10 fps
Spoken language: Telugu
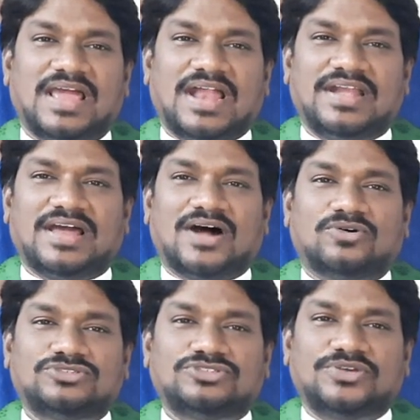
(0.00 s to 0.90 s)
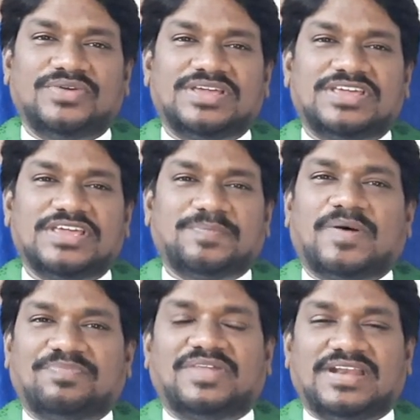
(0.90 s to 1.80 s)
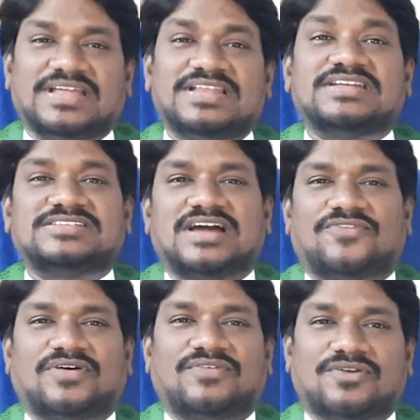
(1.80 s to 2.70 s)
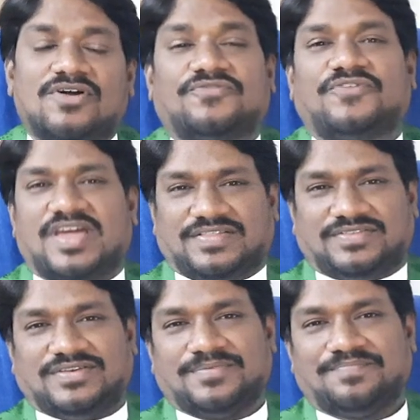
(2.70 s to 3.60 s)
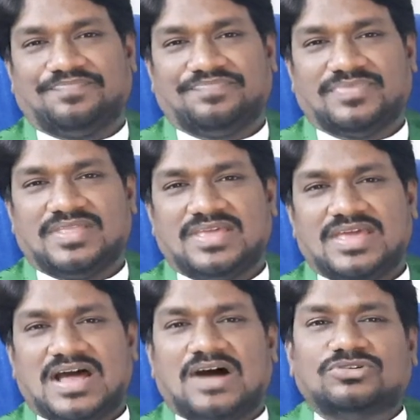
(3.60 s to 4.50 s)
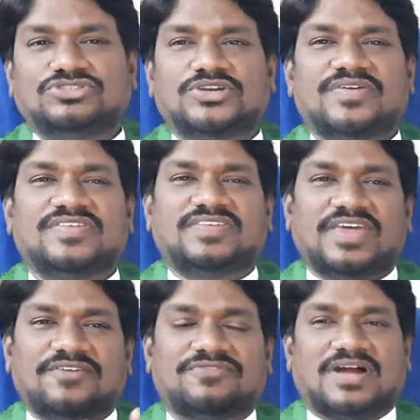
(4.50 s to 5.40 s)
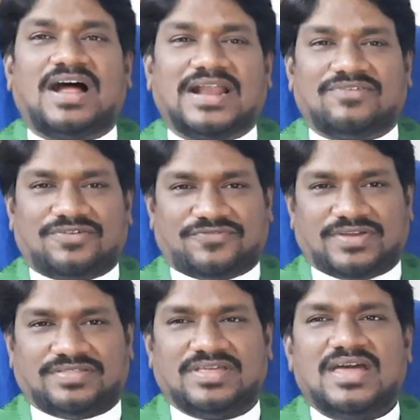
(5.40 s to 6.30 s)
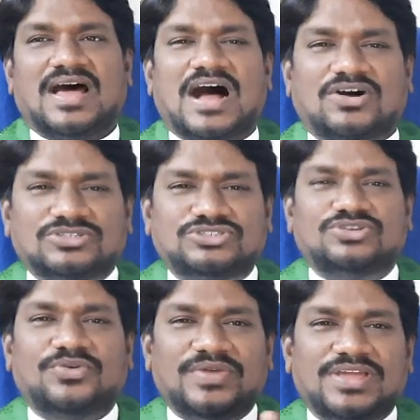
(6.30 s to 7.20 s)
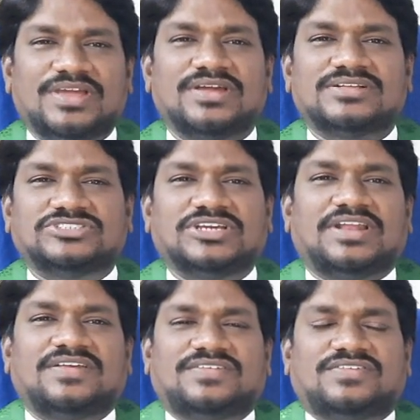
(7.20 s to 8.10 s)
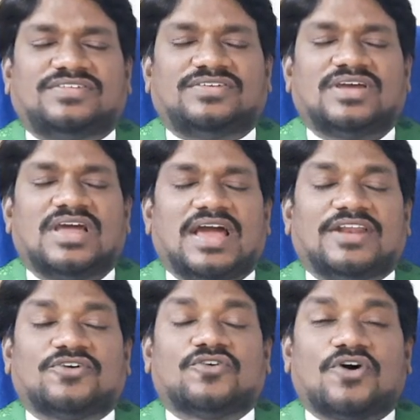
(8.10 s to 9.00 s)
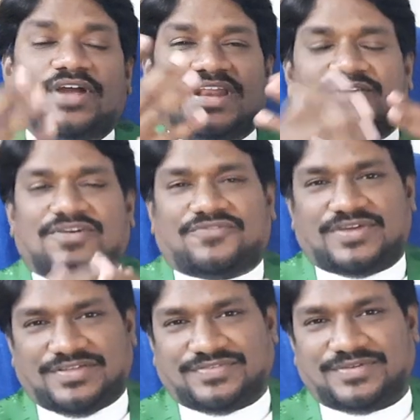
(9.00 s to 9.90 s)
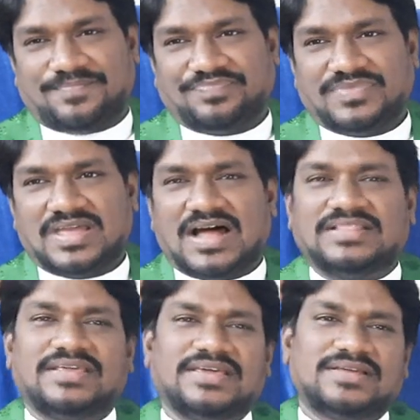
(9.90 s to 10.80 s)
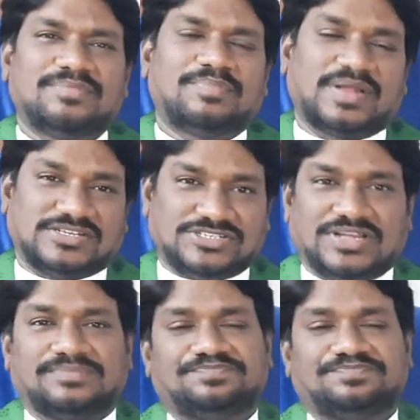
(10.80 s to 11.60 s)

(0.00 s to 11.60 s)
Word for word: and how should we keep up the dignity of our own faith? How should we safeguard our faith? How should we cherish and grow in our faith? అది ప్రశ్న